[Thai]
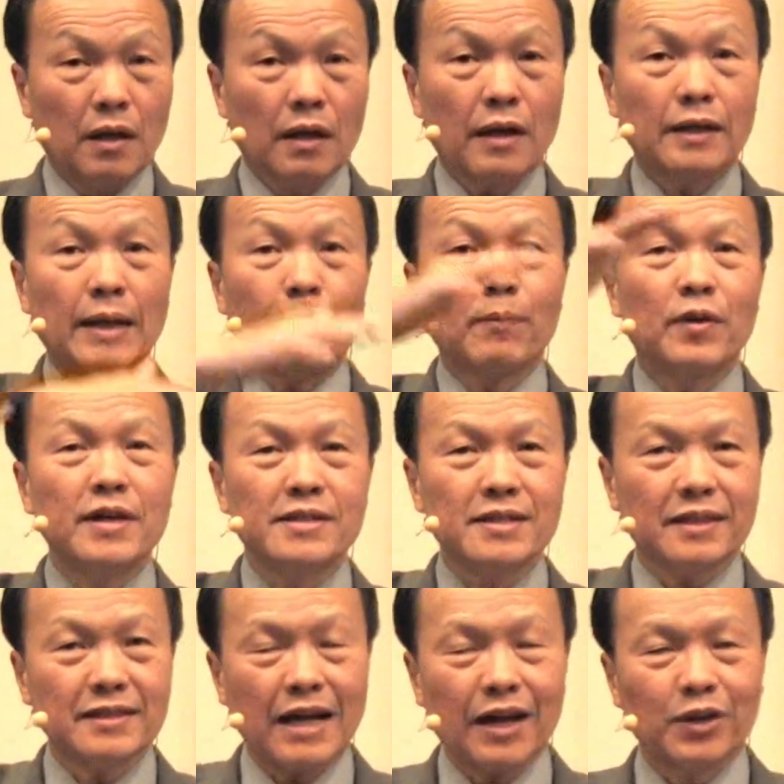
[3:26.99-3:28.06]
ระดับคริส
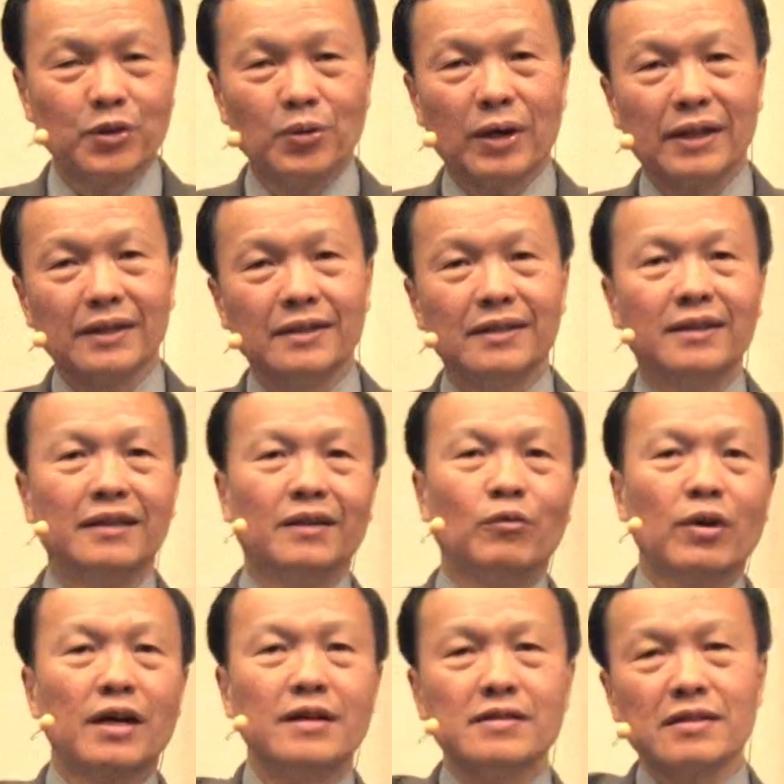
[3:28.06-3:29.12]
จักรด้วย
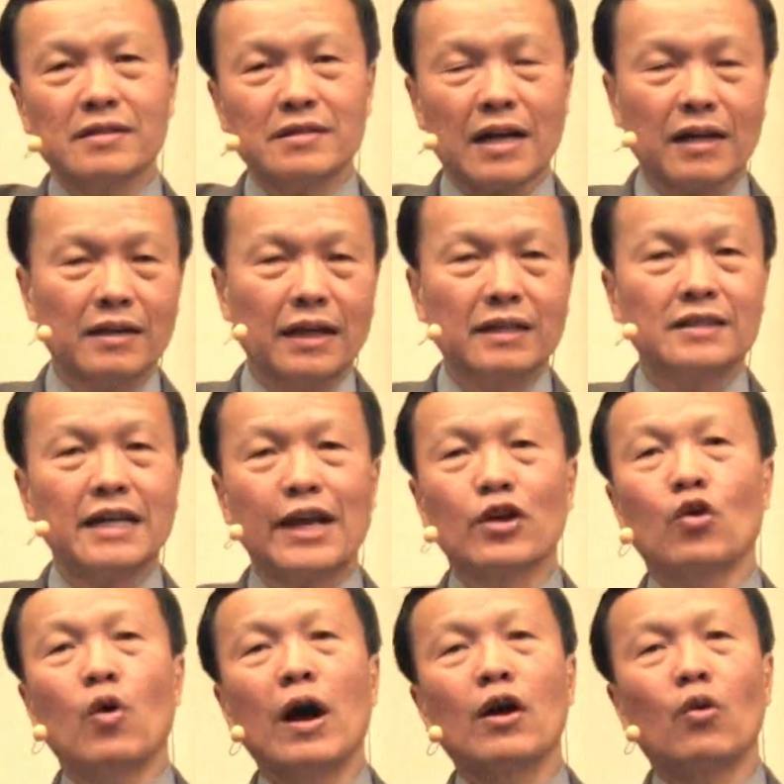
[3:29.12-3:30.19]
ว่าคริสจักรนั้นใจ
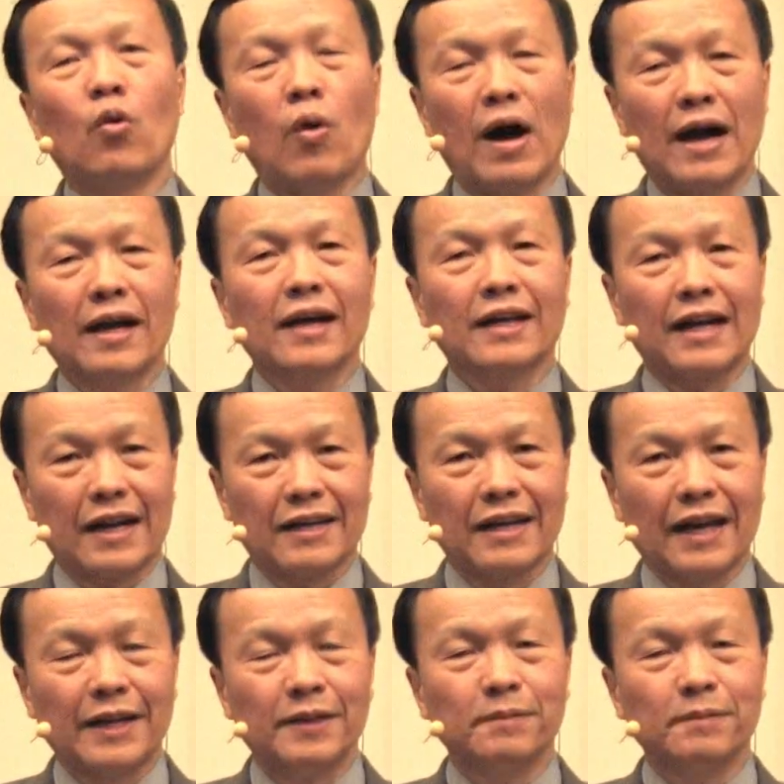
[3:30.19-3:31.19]
กว้างขวางขนาดไหน